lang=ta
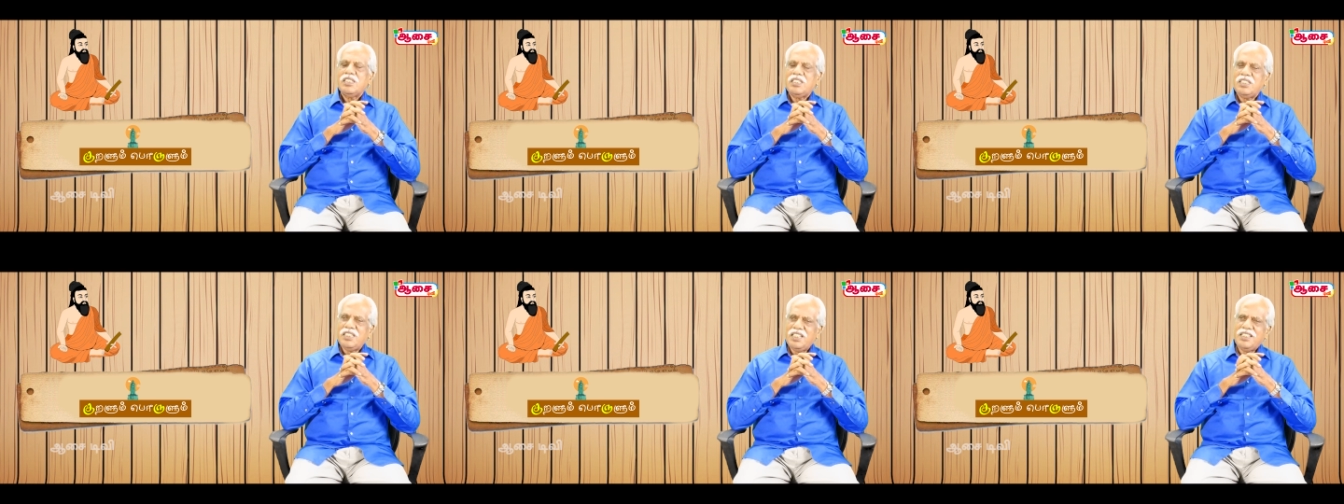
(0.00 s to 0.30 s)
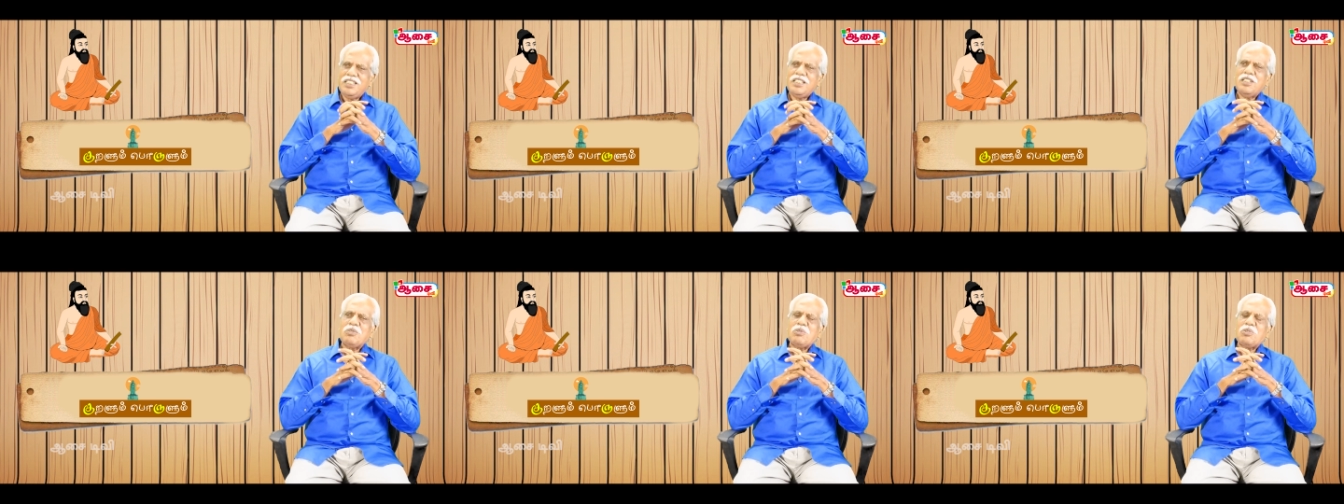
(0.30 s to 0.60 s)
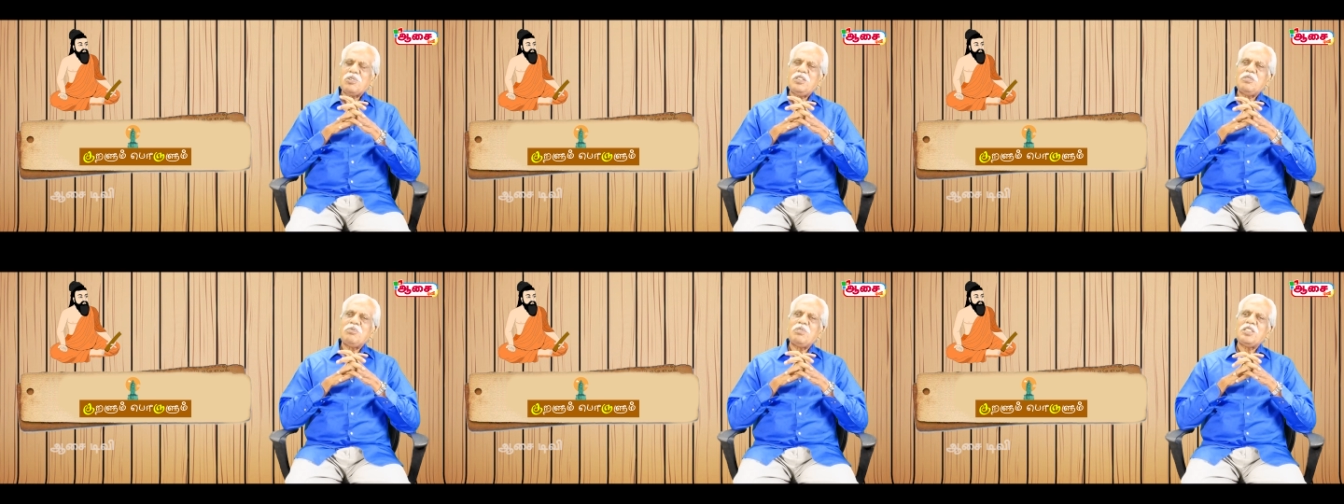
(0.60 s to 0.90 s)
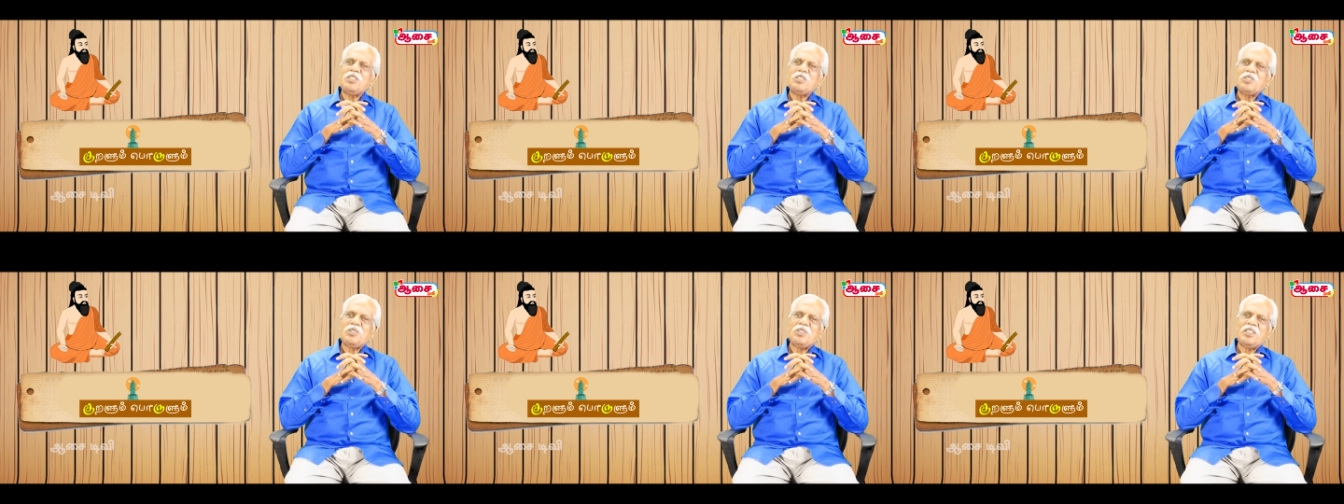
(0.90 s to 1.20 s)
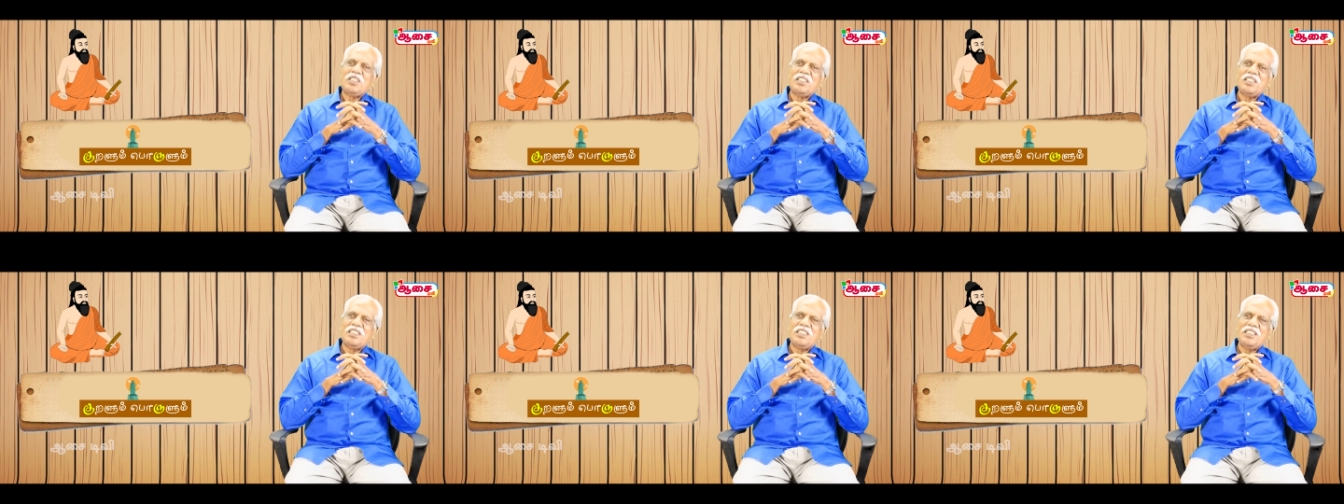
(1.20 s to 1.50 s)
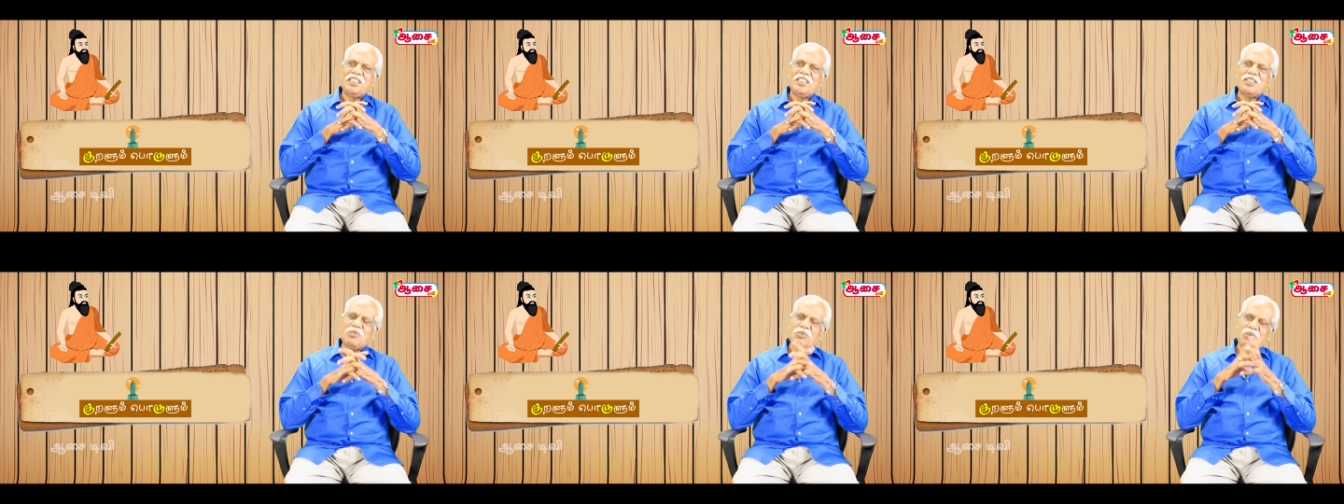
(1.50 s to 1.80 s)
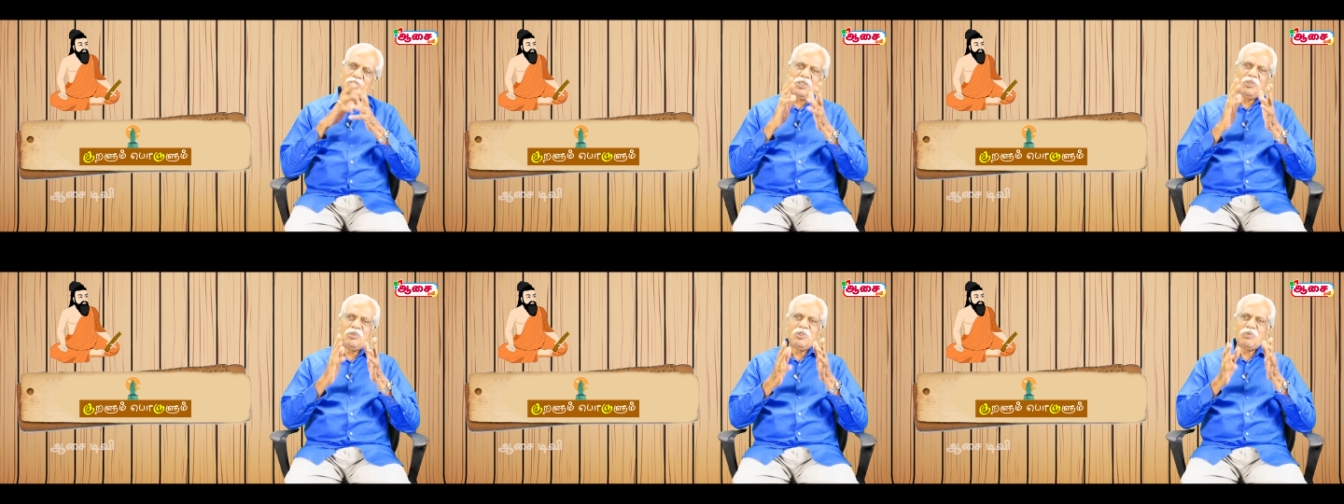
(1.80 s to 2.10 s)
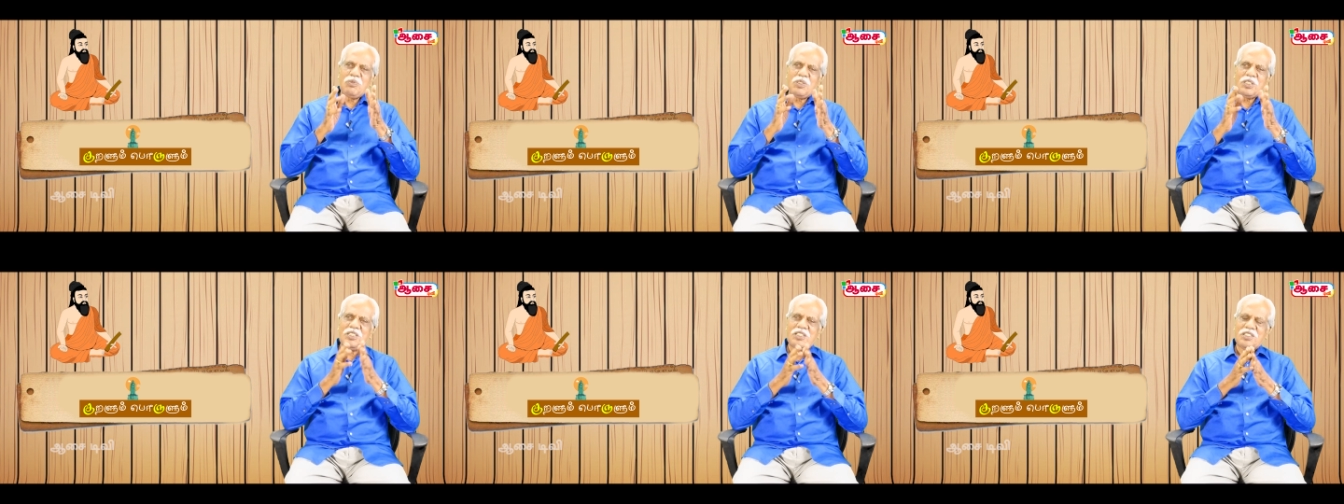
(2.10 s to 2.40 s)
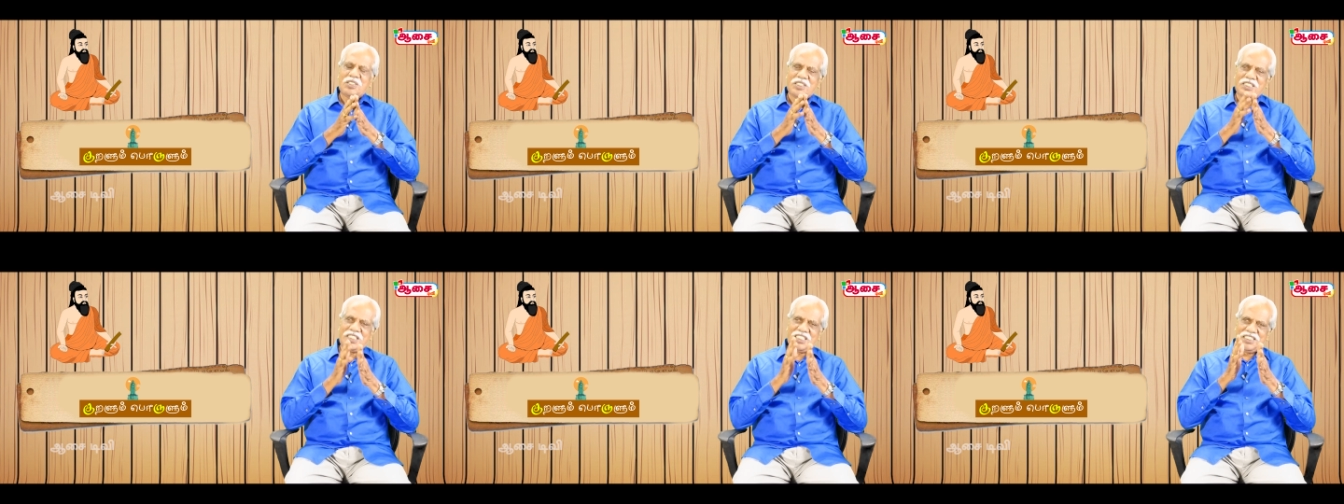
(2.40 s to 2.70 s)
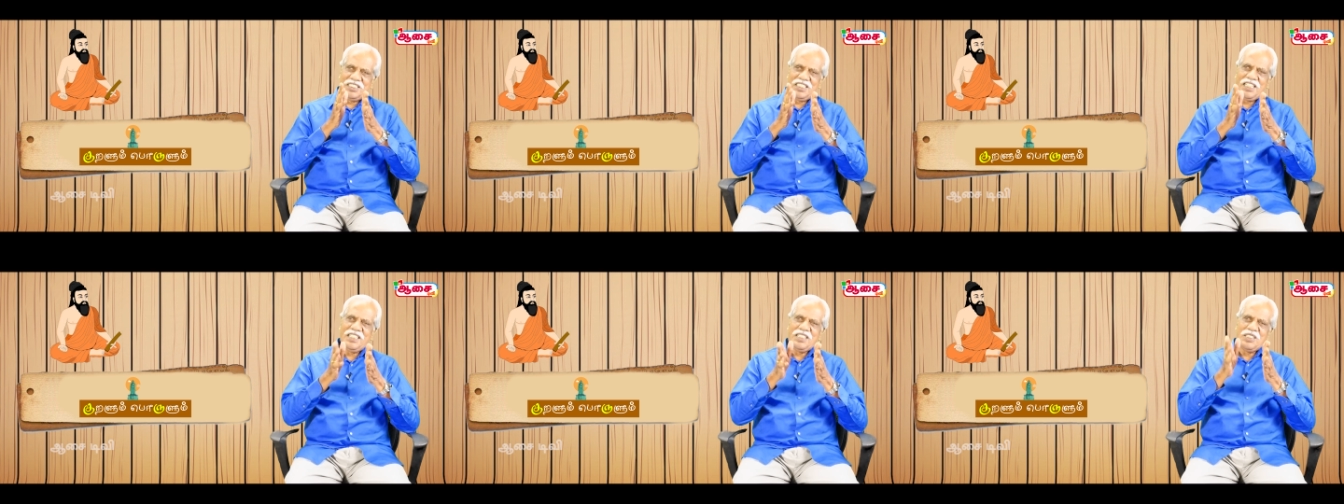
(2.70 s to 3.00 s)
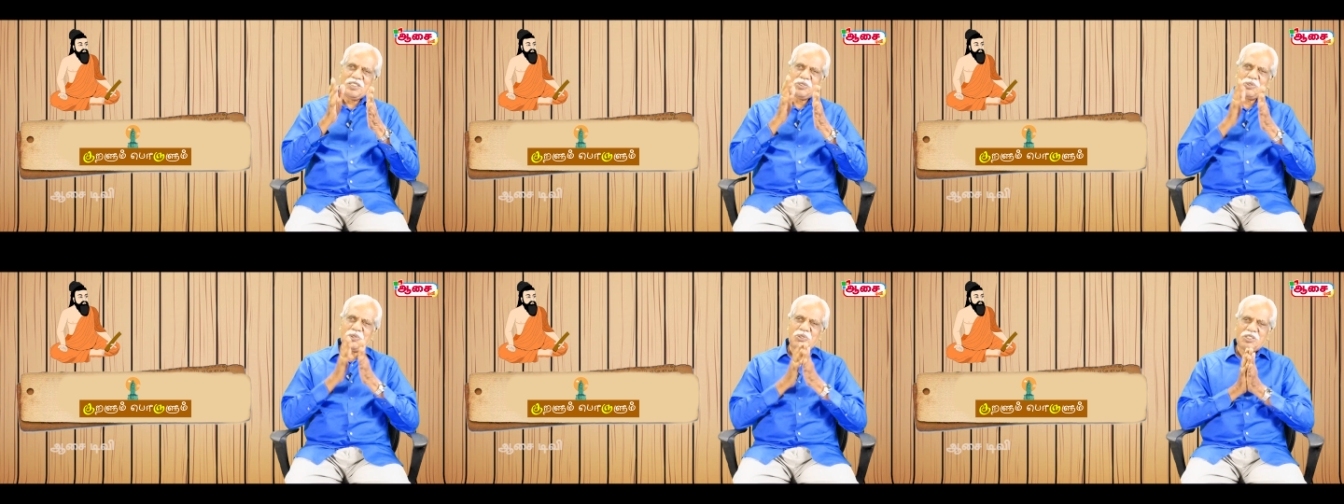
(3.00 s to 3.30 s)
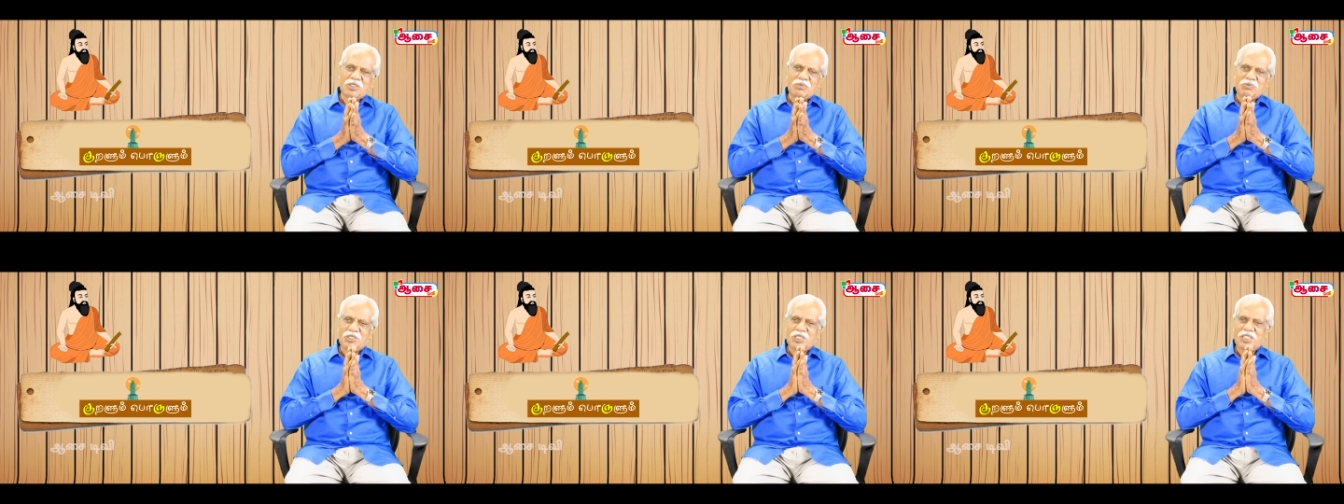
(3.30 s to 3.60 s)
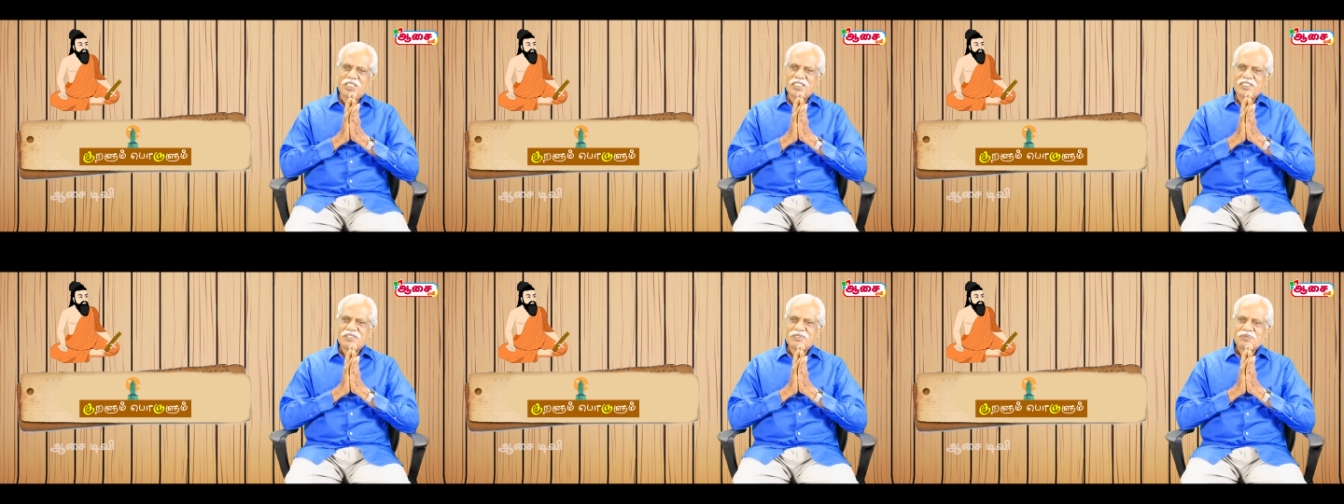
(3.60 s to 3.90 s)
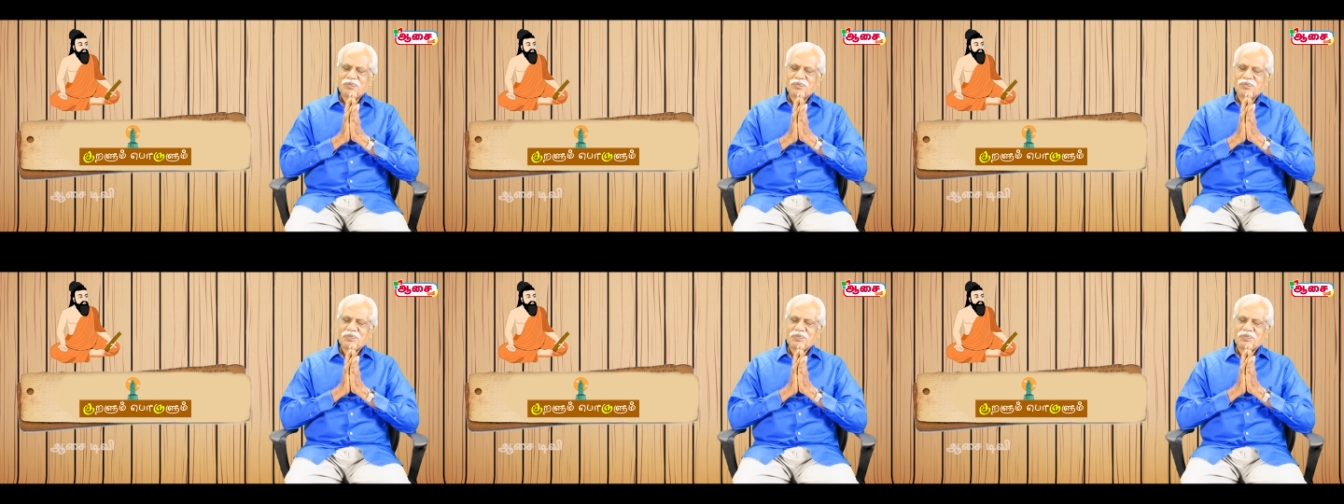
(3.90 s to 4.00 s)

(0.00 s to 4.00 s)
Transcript: இது என்ன குரல் அப்படின்னு சொன்னால் குரல் ஒரு பக்கம் இருக்கட்டும் செய்தியை சொல்கிறோம் முதல்ல